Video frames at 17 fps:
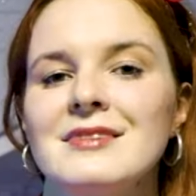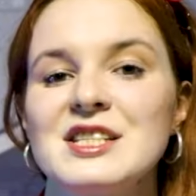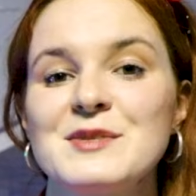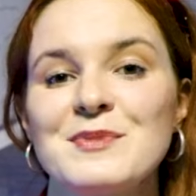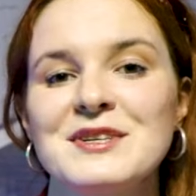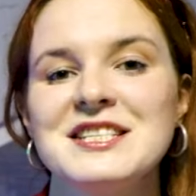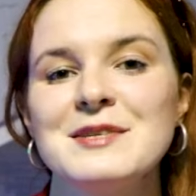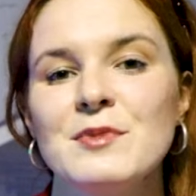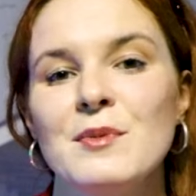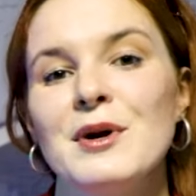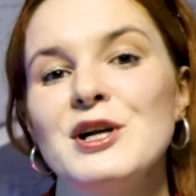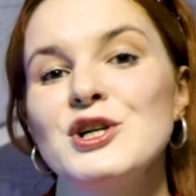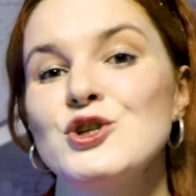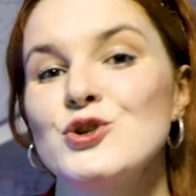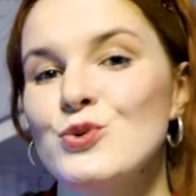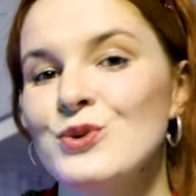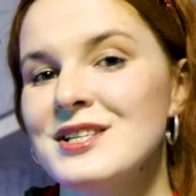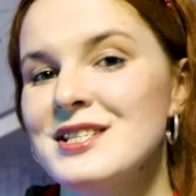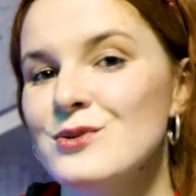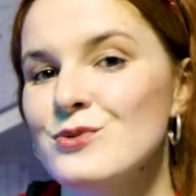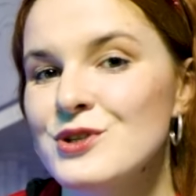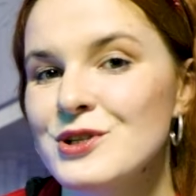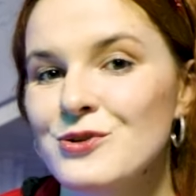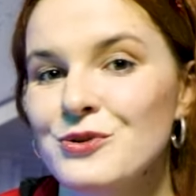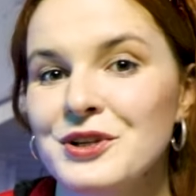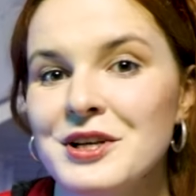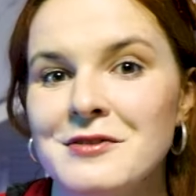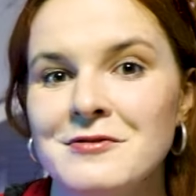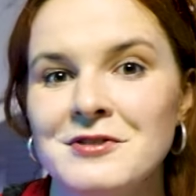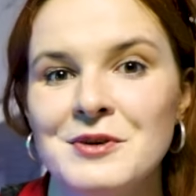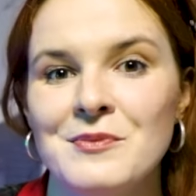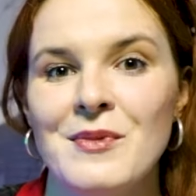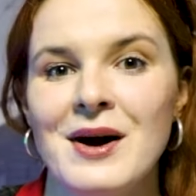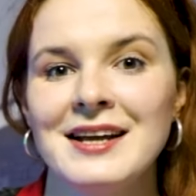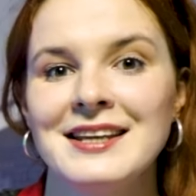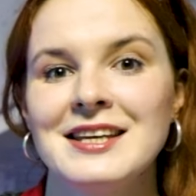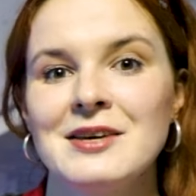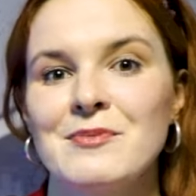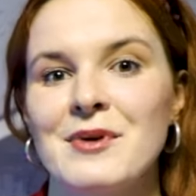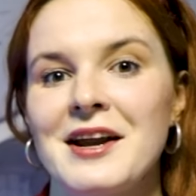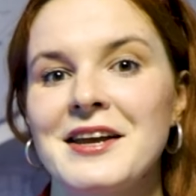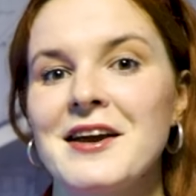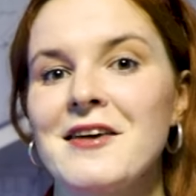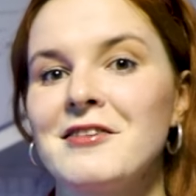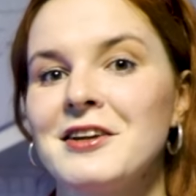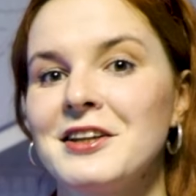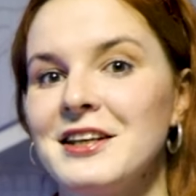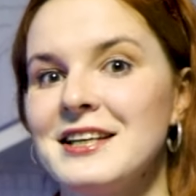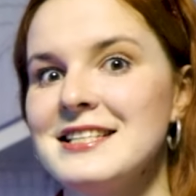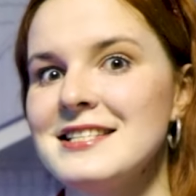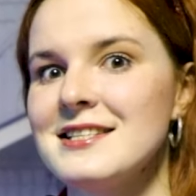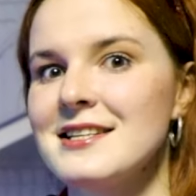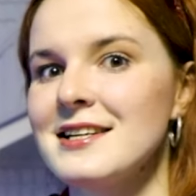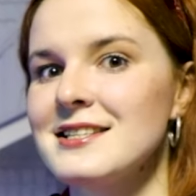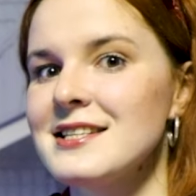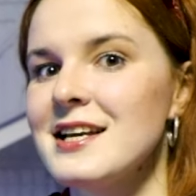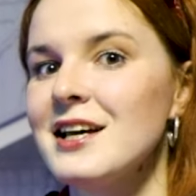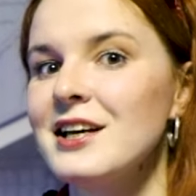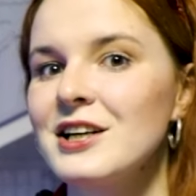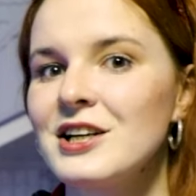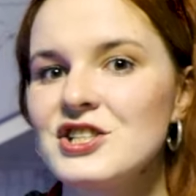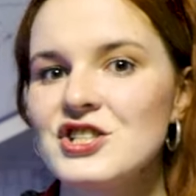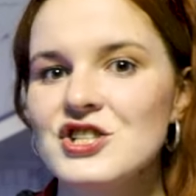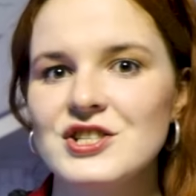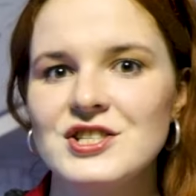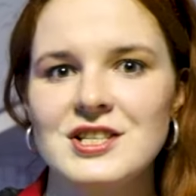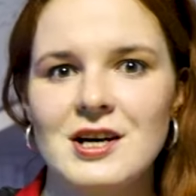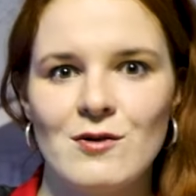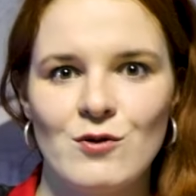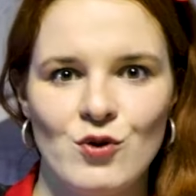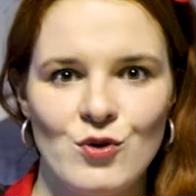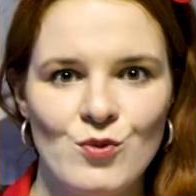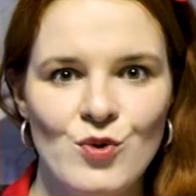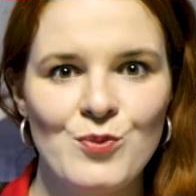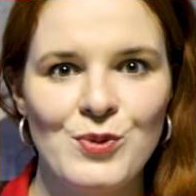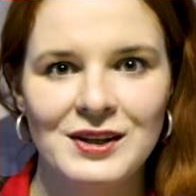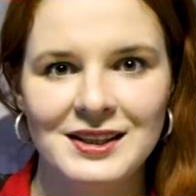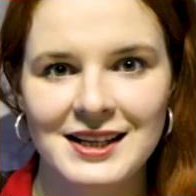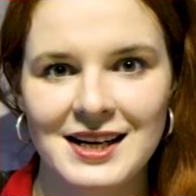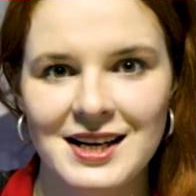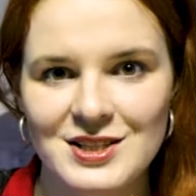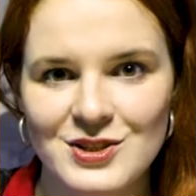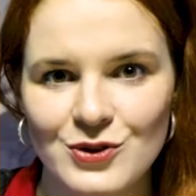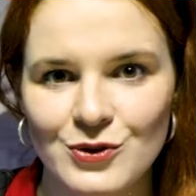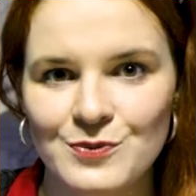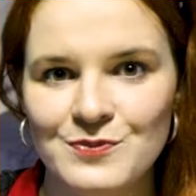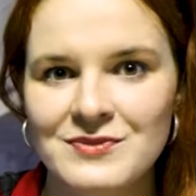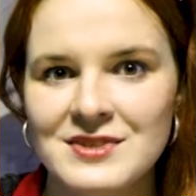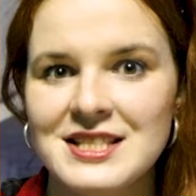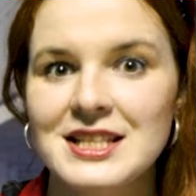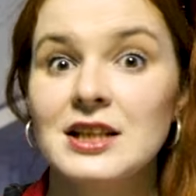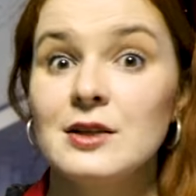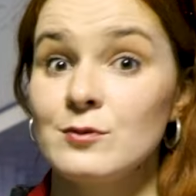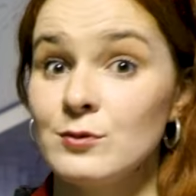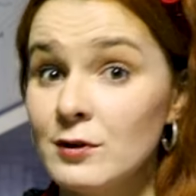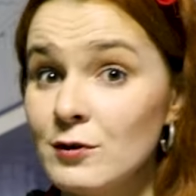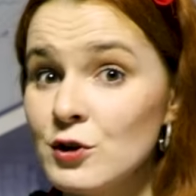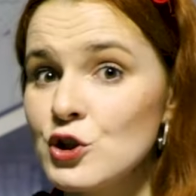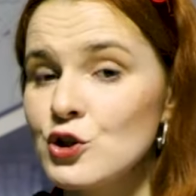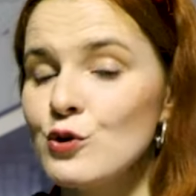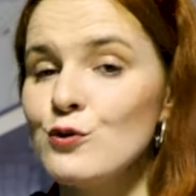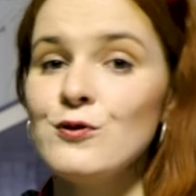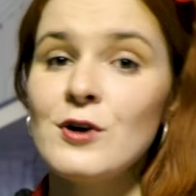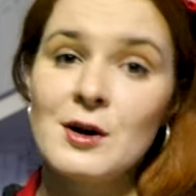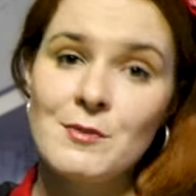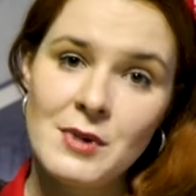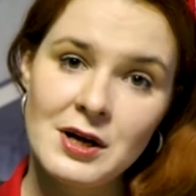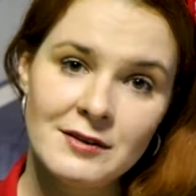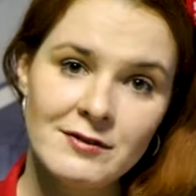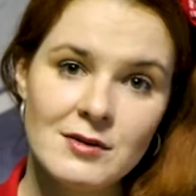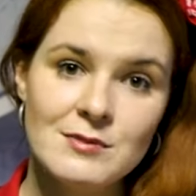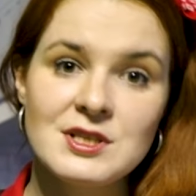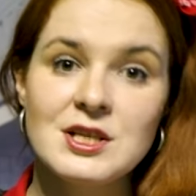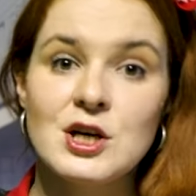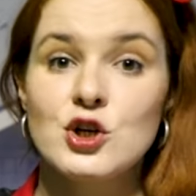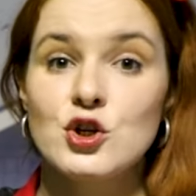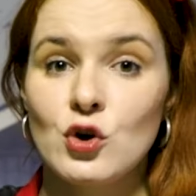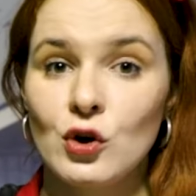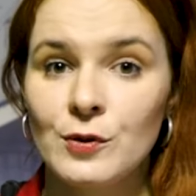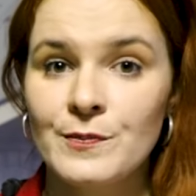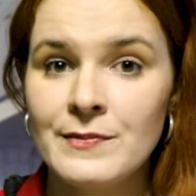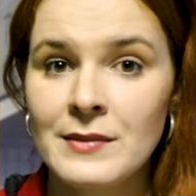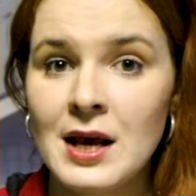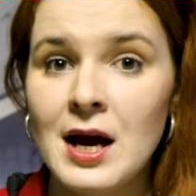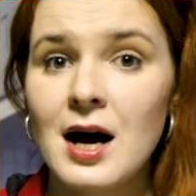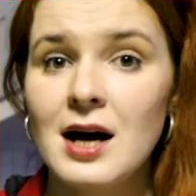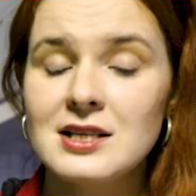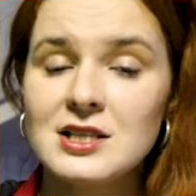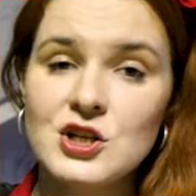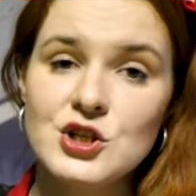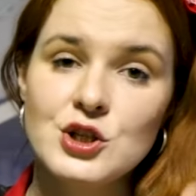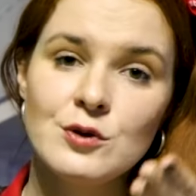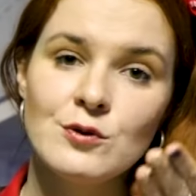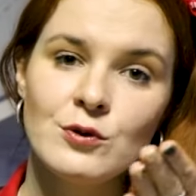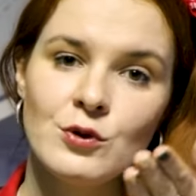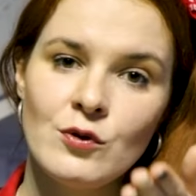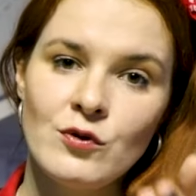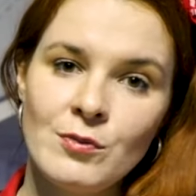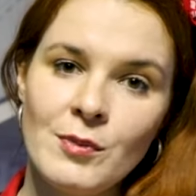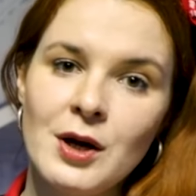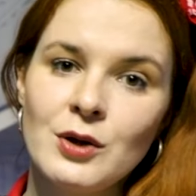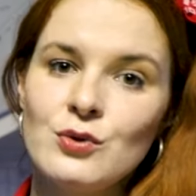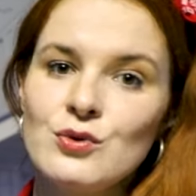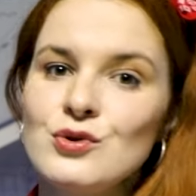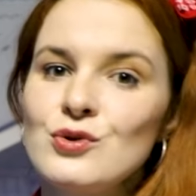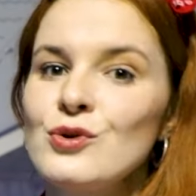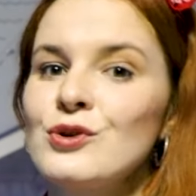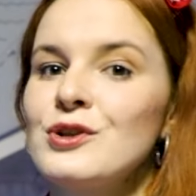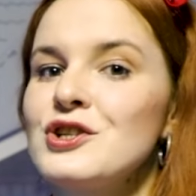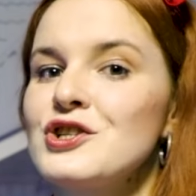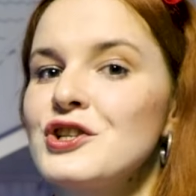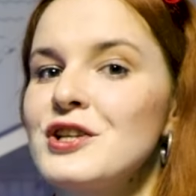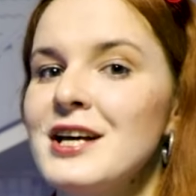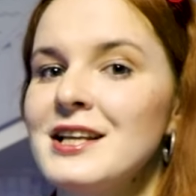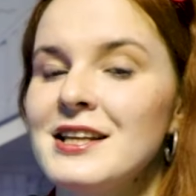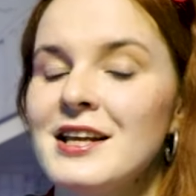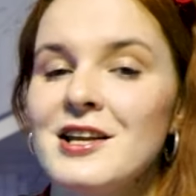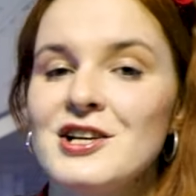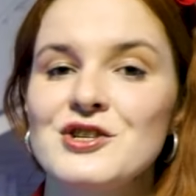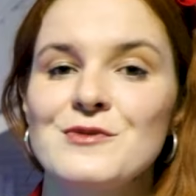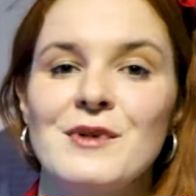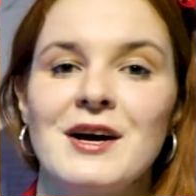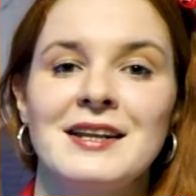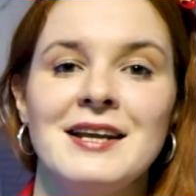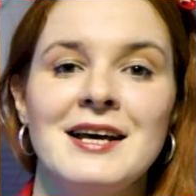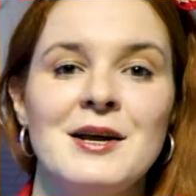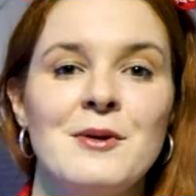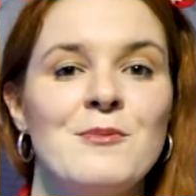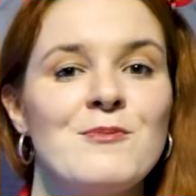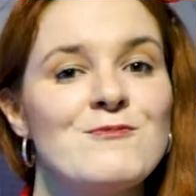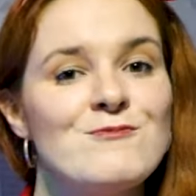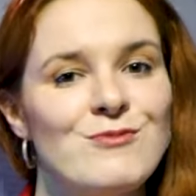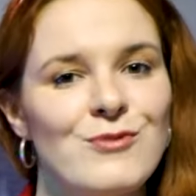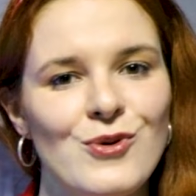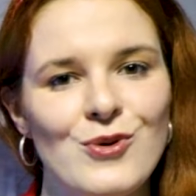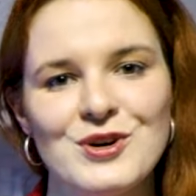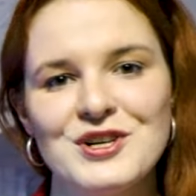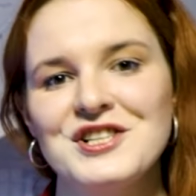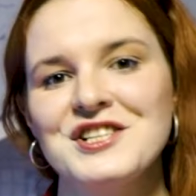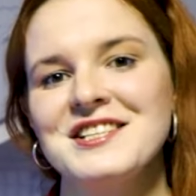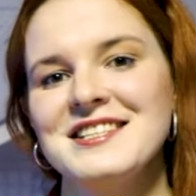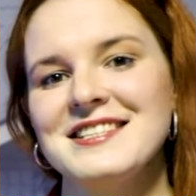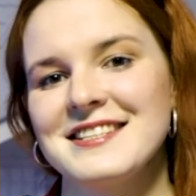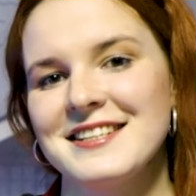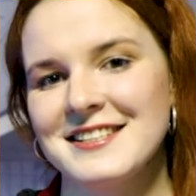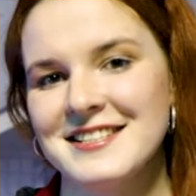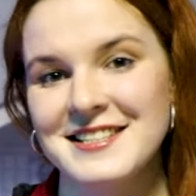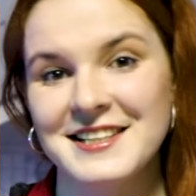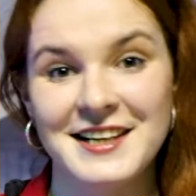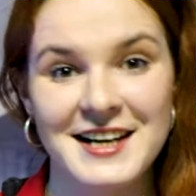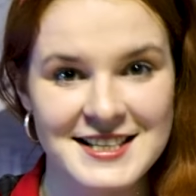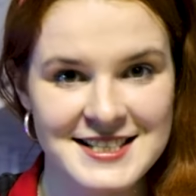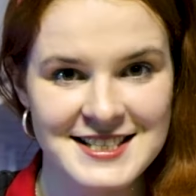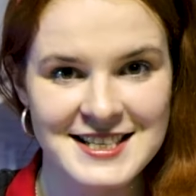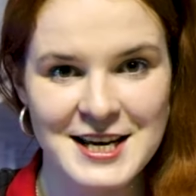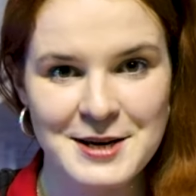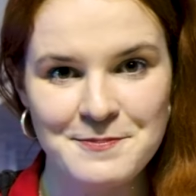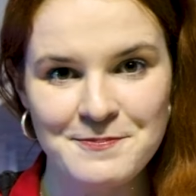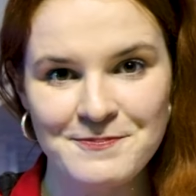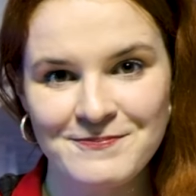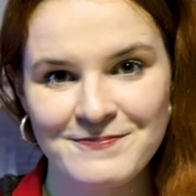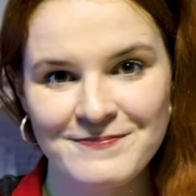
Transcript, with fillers: Спасибо большое за уделенное внимание и проявленный интерес к часовому подкасту. Делаем вывод, что формат вам зашел. А значит, в новом году стоит ожидать на нашем канале больше интересных гостей.